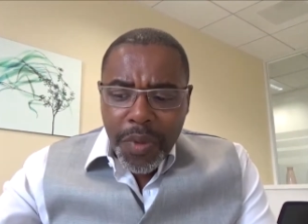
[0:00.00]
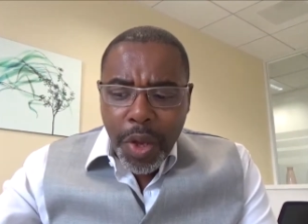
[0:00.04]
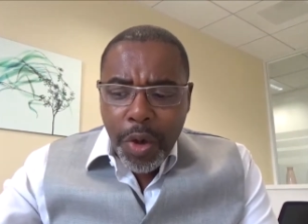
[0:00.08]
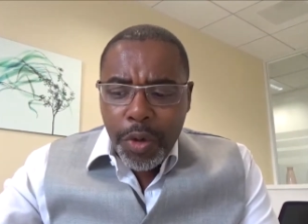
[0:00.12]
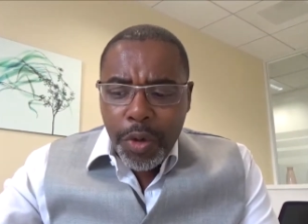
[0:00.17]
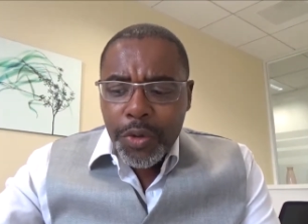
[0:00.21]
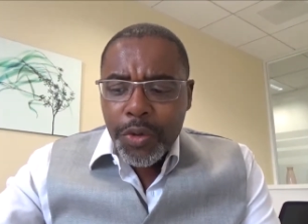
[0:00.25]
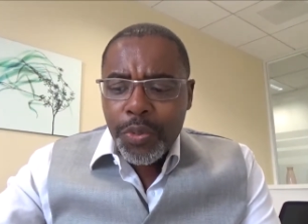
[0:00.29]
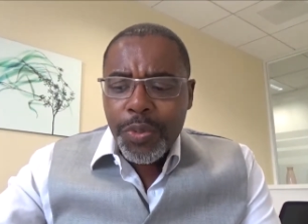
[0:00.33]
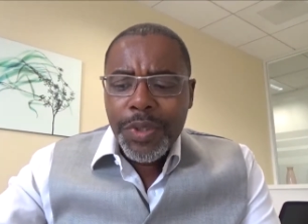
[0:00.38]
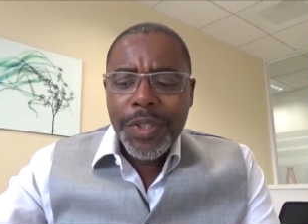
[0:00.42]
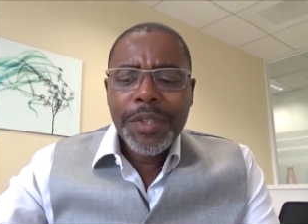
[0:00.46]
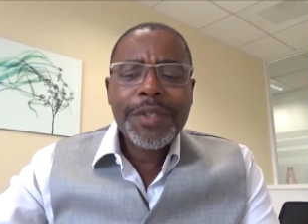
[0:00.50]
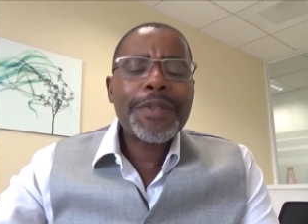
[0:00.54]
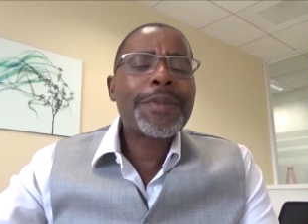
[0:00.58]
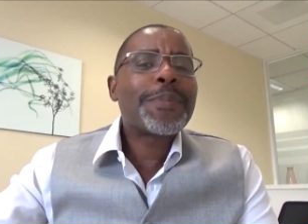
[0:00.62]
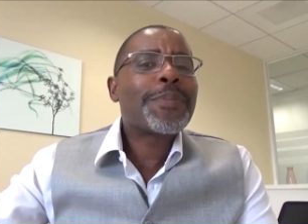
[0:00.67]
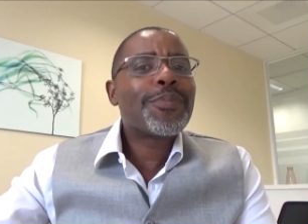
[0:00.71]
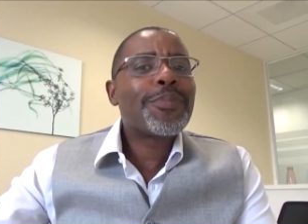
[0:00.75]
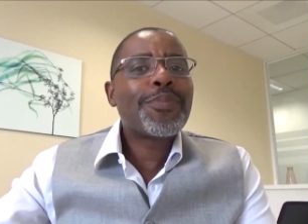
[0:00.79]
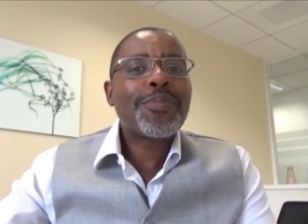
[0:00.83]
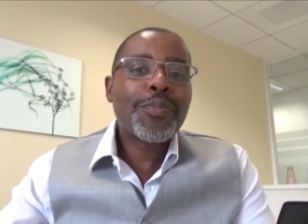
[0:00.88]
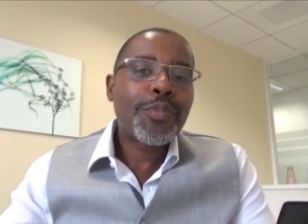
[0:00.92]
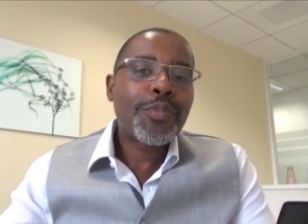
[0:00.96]
Ensuite,
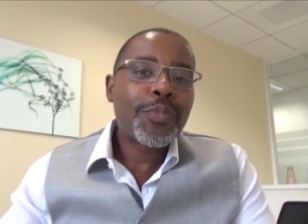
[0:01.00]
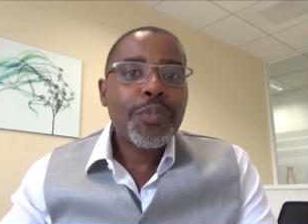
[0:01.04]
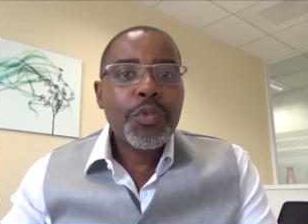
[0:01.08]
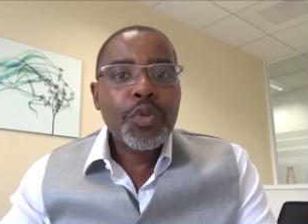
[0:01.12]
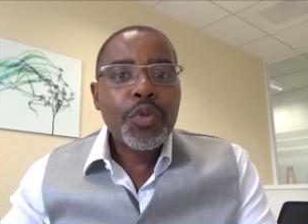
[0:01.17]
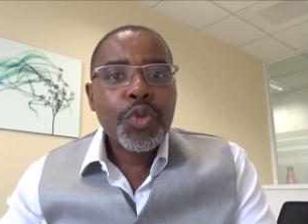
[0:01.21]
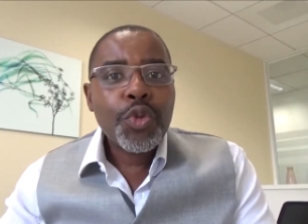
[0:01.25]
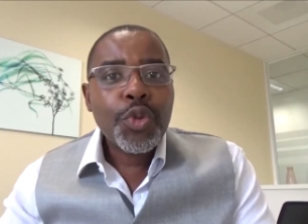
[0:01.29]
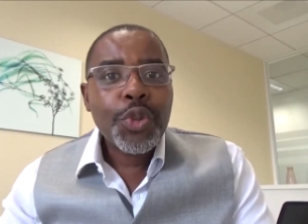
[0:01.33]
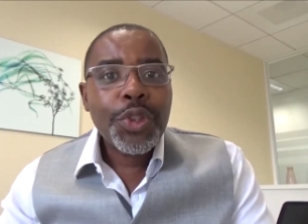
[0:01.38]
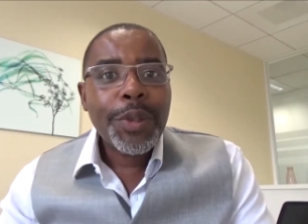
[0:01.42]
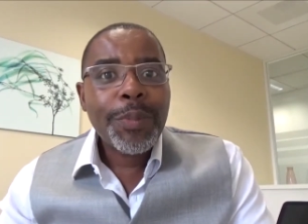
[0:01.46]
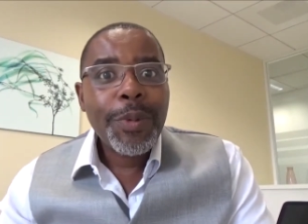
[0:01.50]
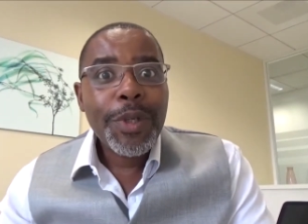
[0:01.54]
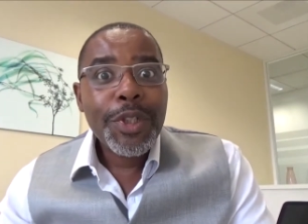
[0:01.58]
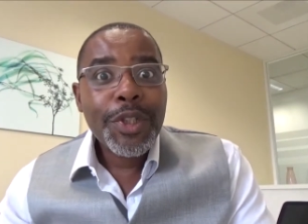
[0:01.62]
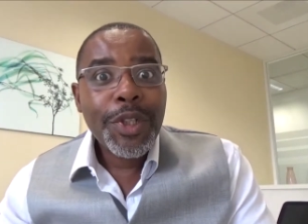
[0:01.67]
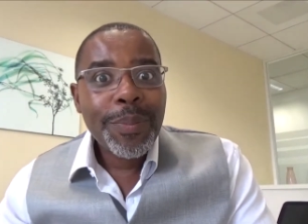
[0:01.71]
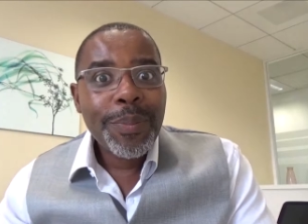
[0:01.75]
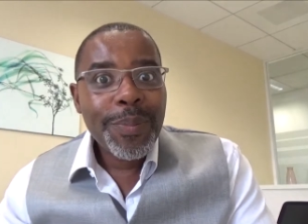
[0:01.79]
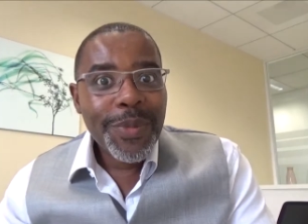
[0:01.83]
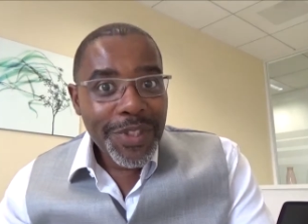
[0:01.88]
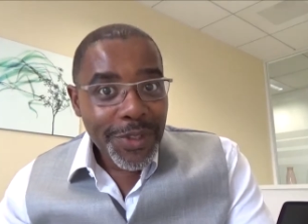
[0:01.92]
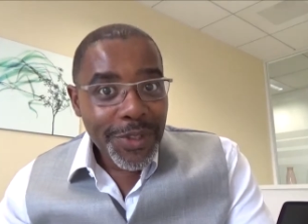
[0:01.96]
il y
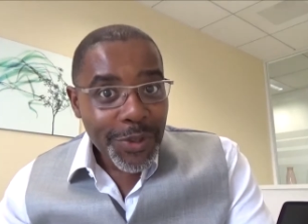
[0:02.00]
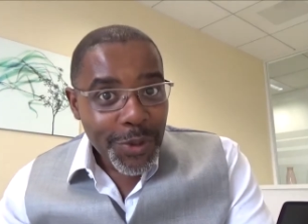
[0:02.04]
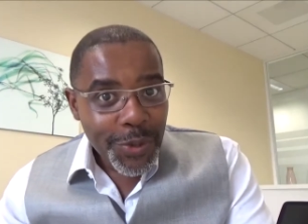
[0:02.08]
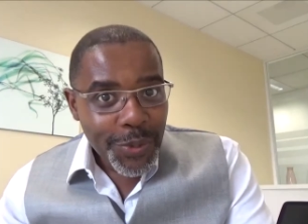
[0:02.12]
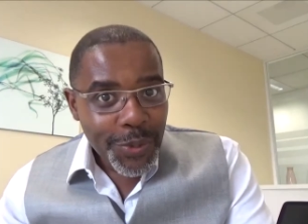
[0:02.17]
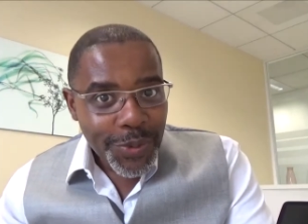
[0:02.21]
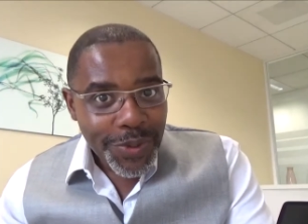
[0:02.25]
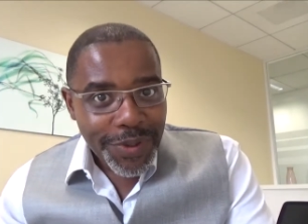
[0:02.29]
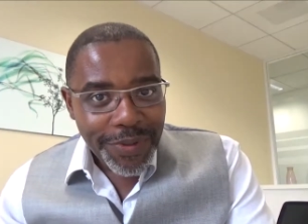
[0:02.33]
a petit